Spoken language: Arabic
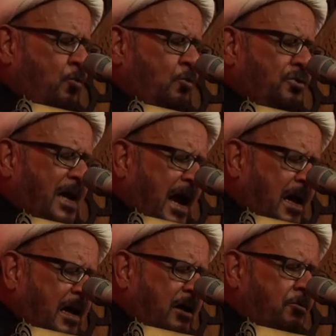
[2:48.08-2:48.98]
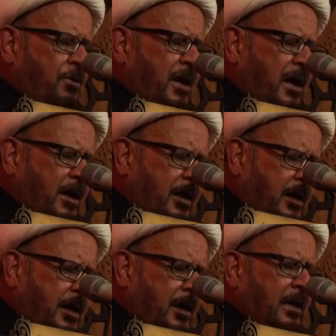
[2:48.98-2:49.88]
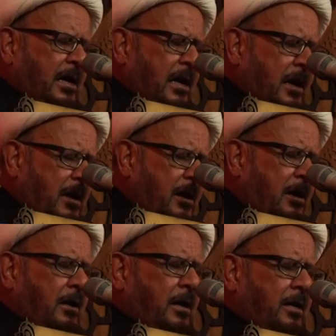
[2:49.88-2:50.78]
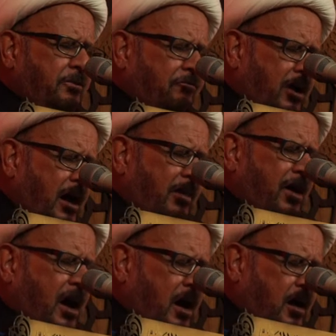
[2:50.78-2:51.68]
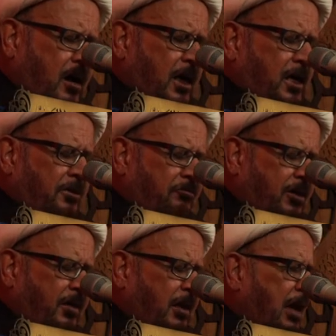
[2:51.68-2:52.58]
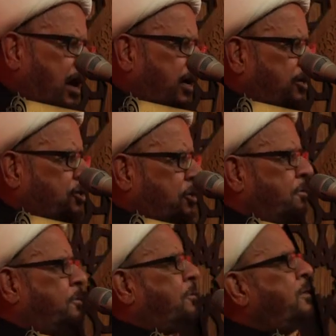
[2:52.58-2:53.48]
جعل هناك لها حفاظ آخر الحفاظ الآخر شنو